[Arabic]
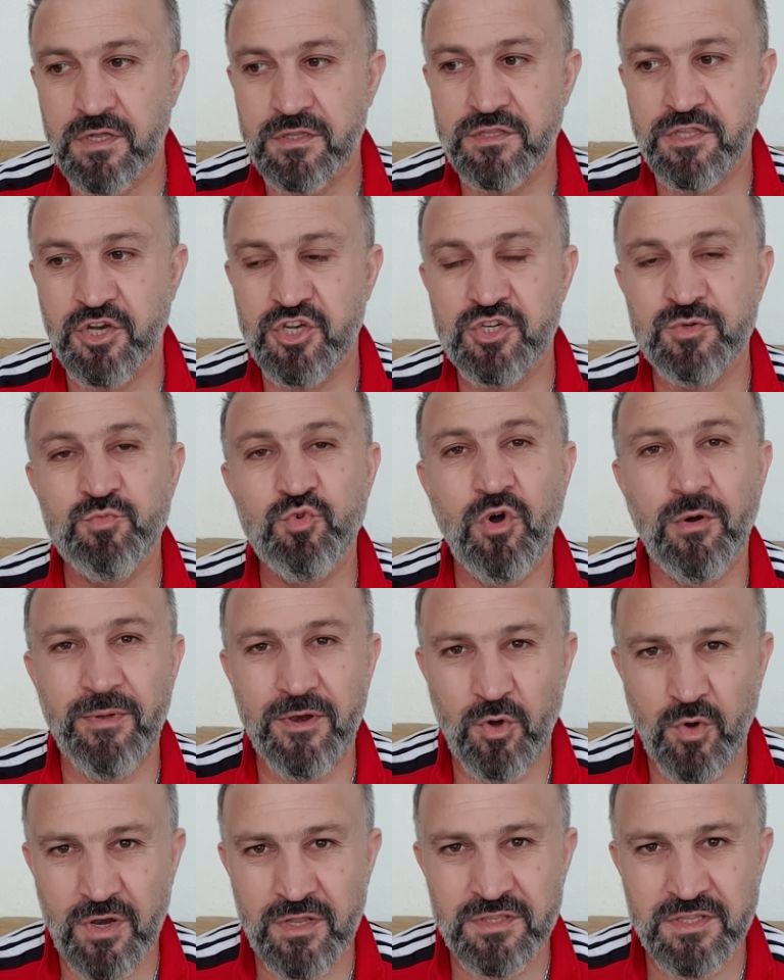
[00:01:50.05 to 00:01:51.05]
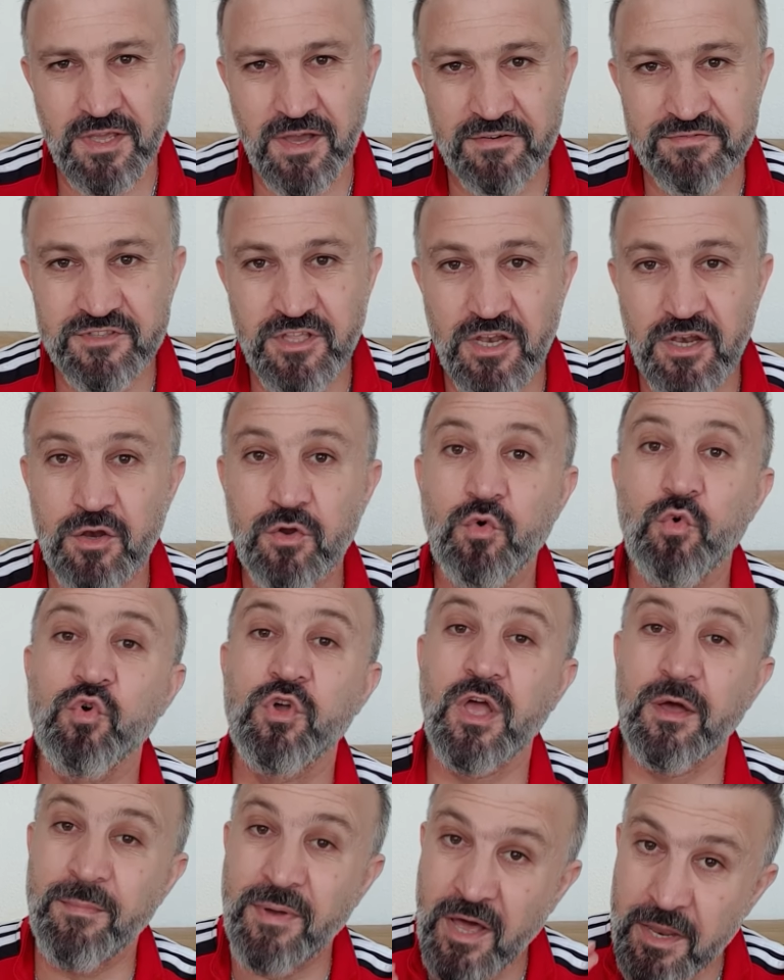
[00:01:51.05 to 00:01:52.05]
ترجموها بالهولندي افضل
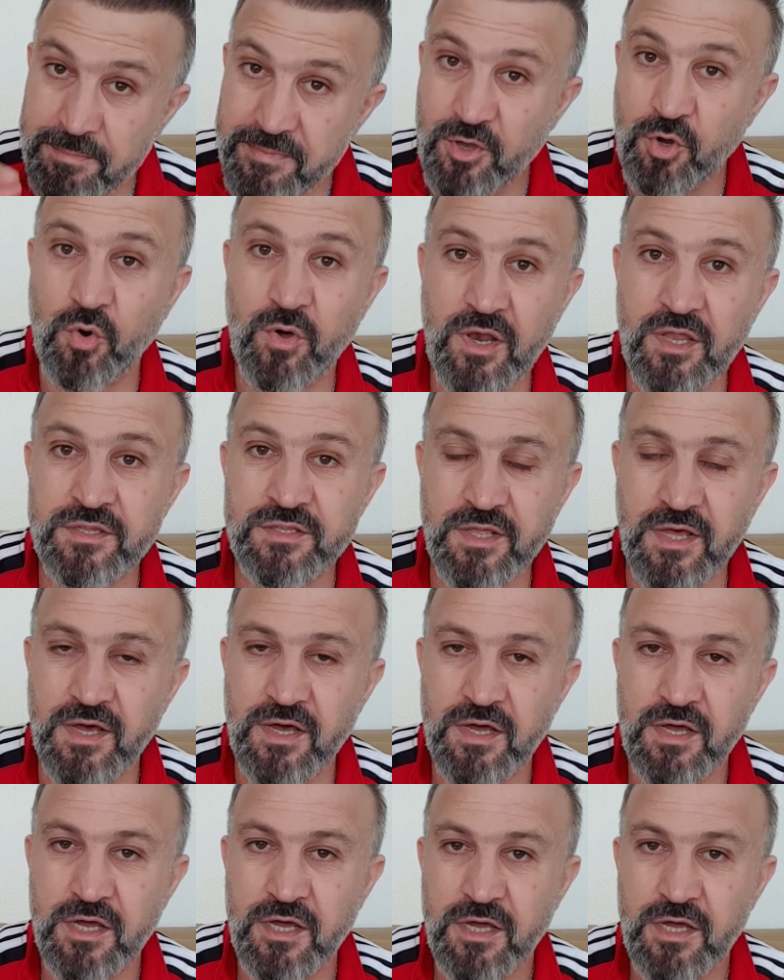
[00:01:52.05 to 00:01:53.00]
وكمان بهولندا